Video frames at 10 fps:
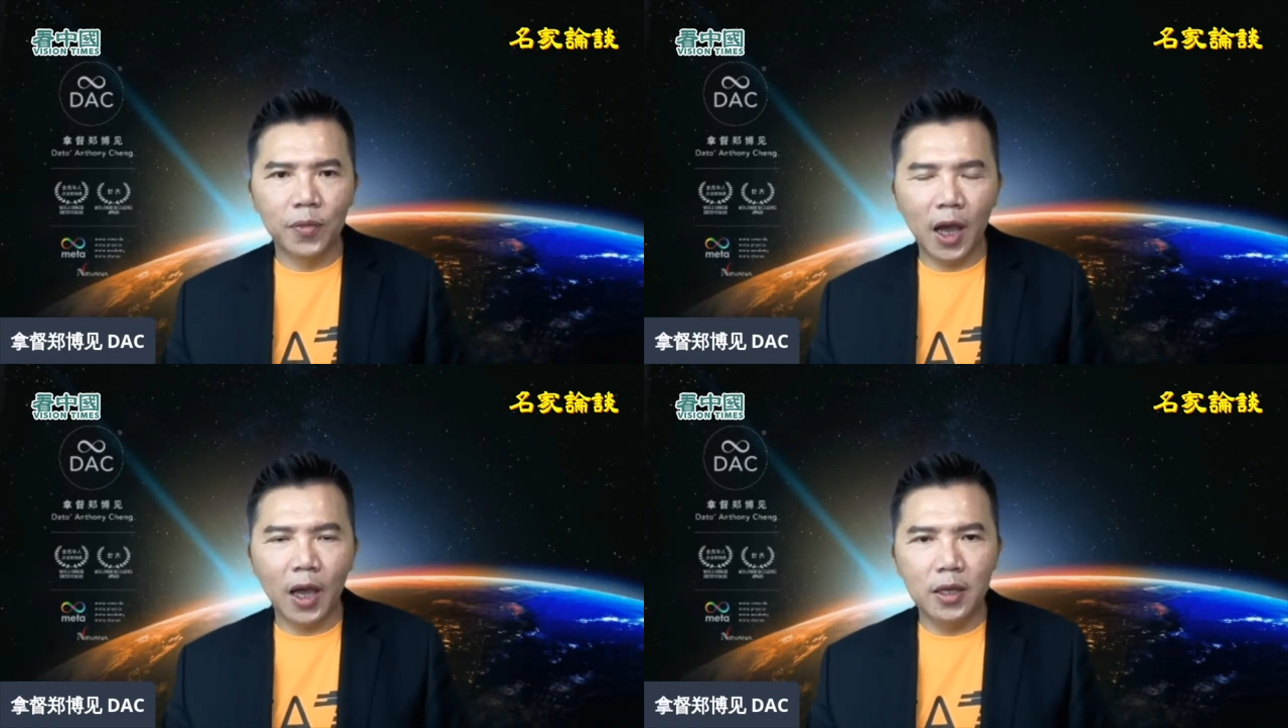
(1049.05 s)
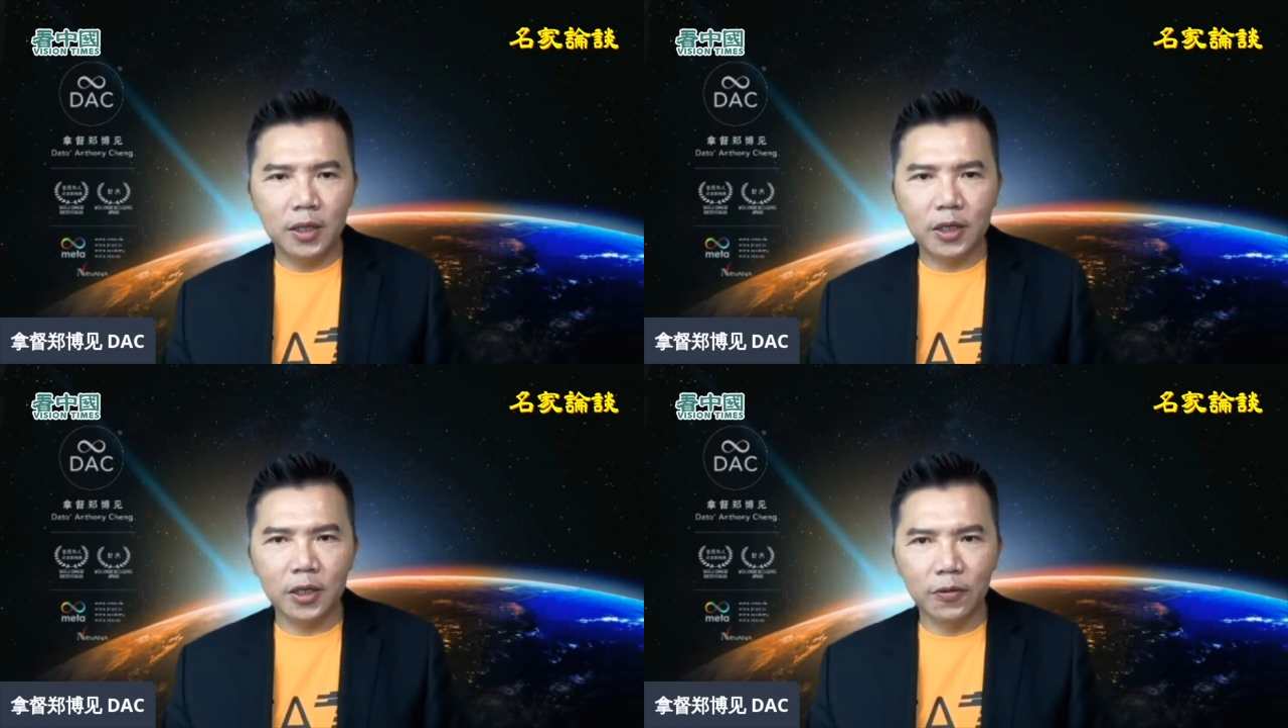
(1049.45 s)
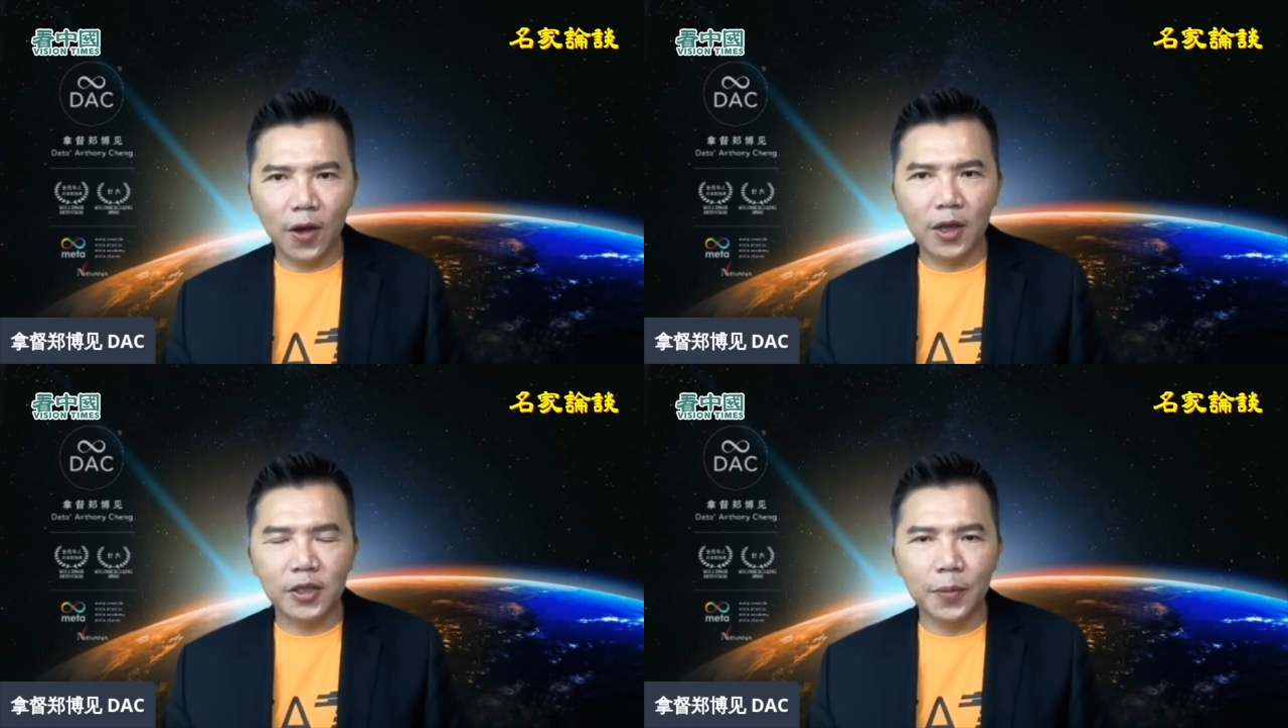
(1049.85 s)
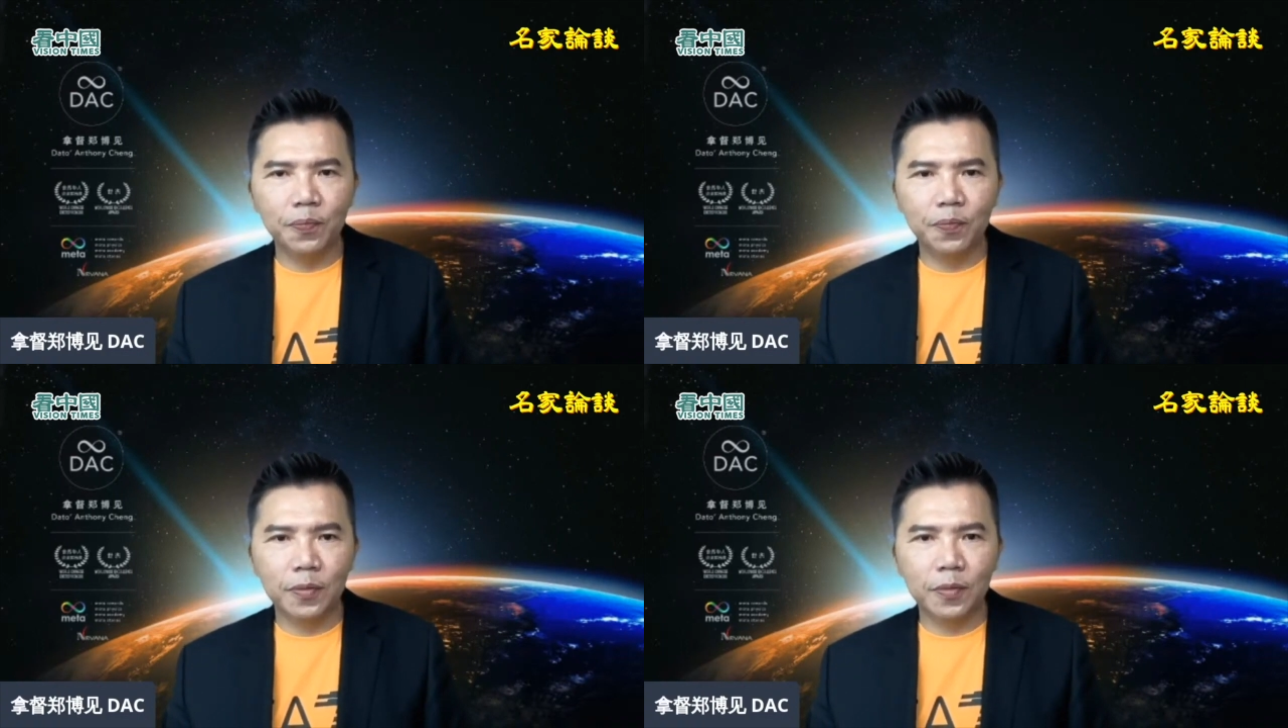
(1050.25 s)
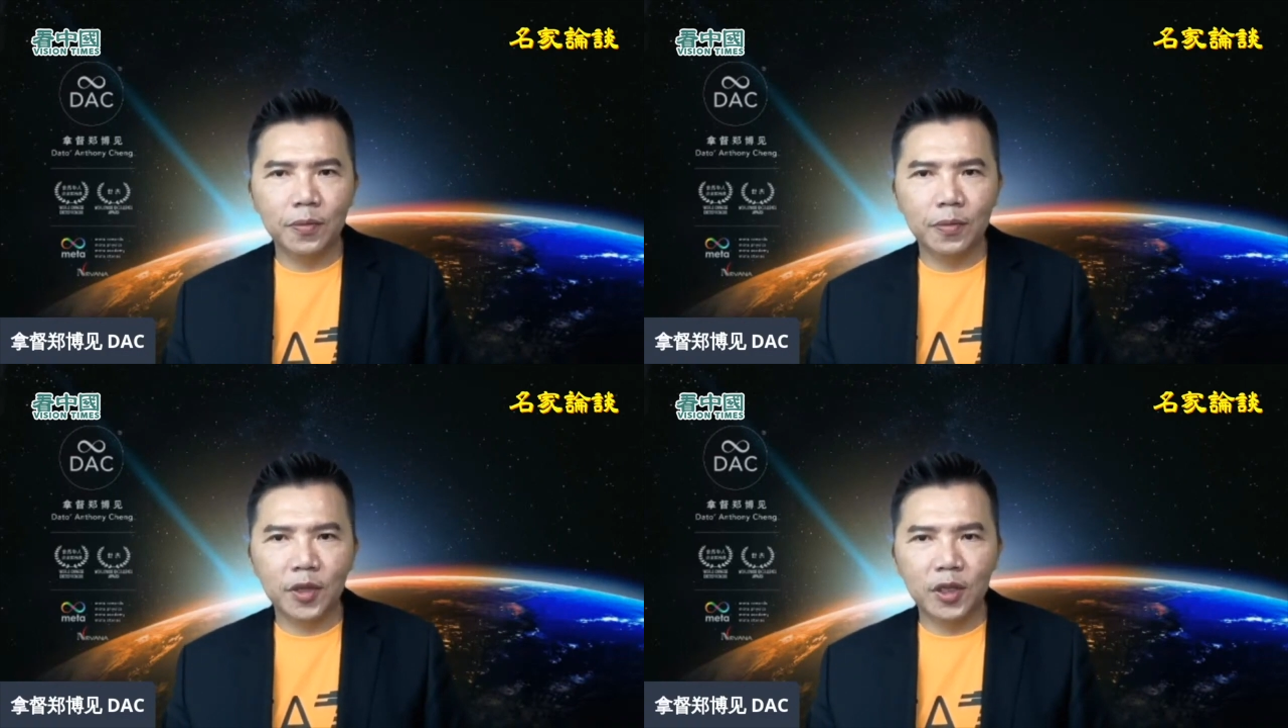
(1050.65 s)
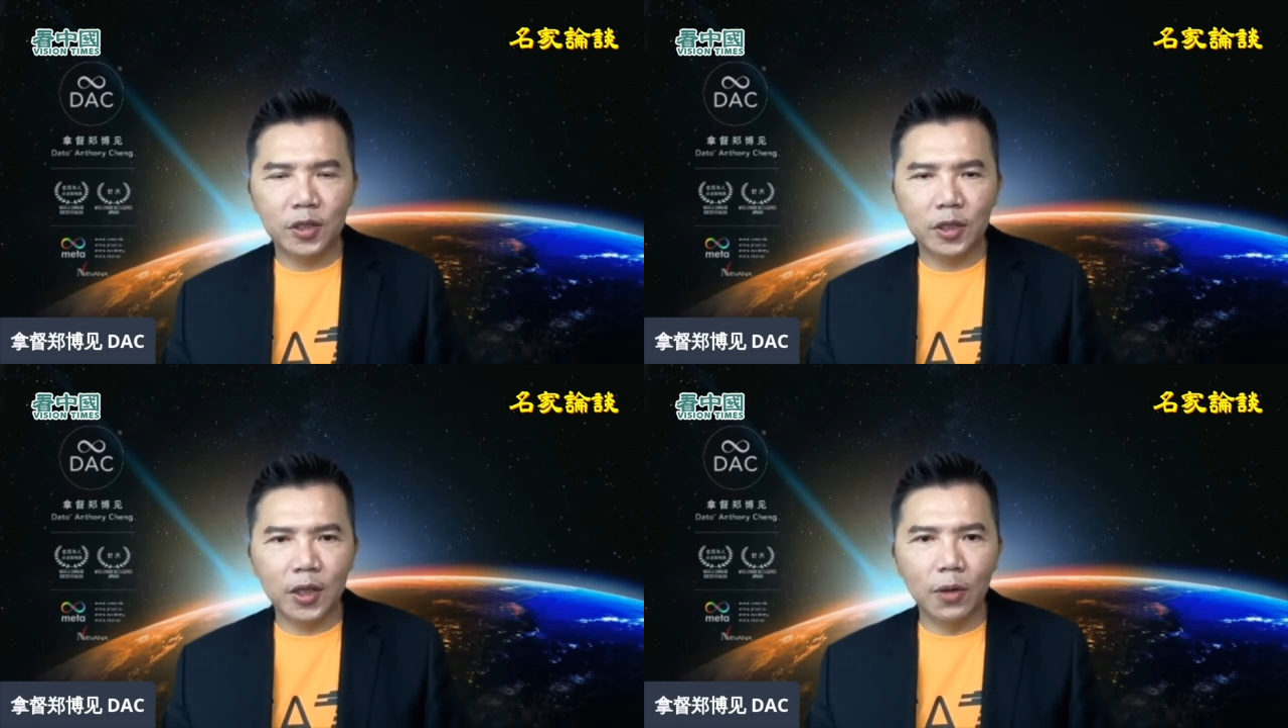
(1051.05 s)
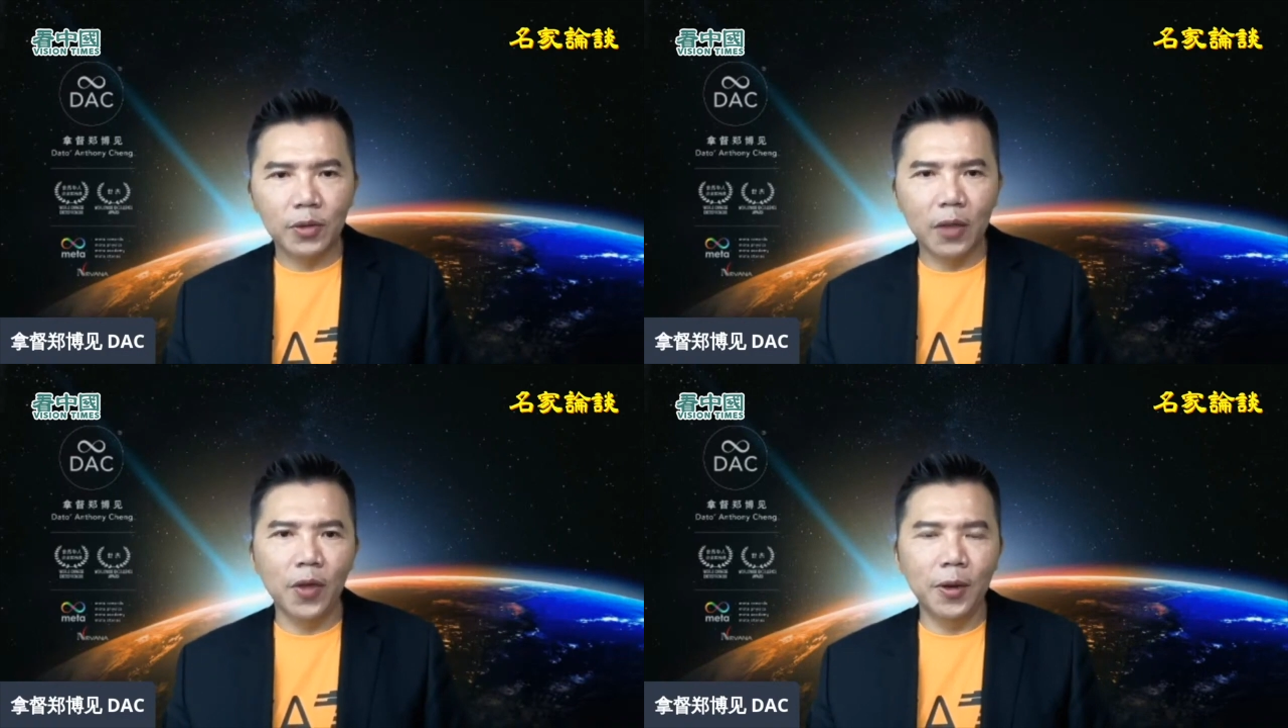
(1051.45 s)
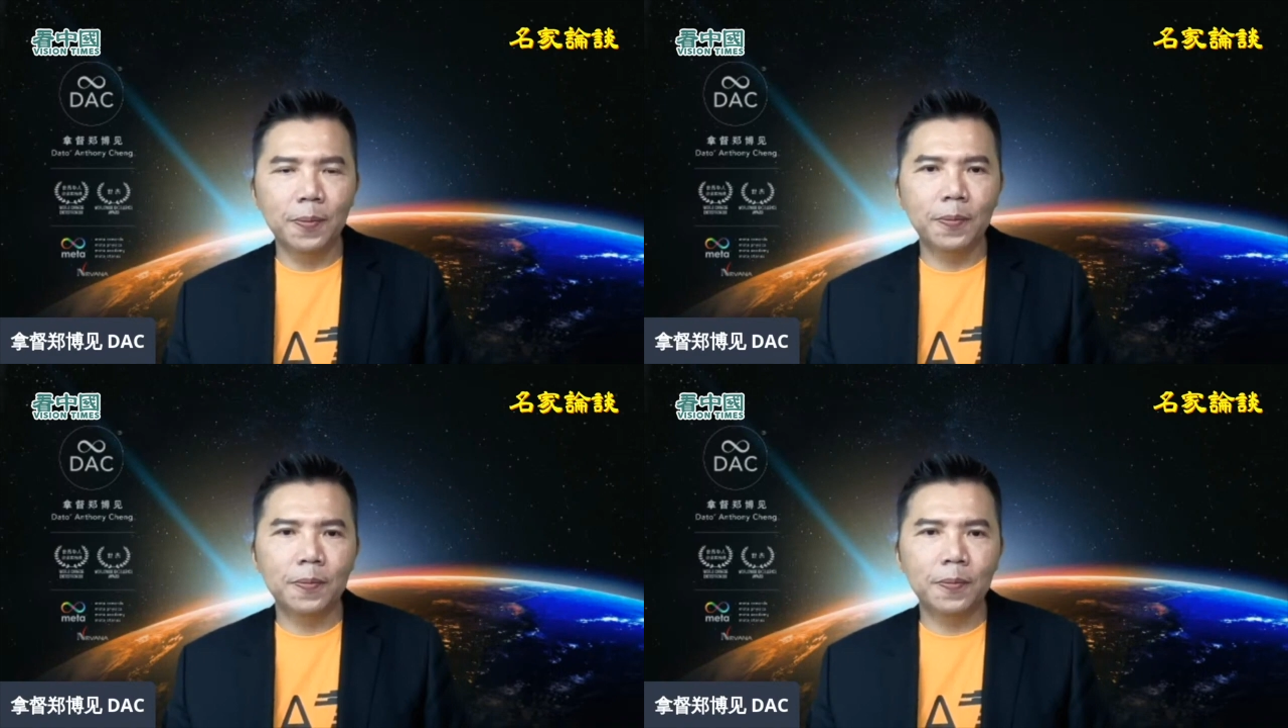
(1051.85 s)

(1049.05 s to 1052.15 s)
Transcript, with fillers: 开始发生，直到年尾。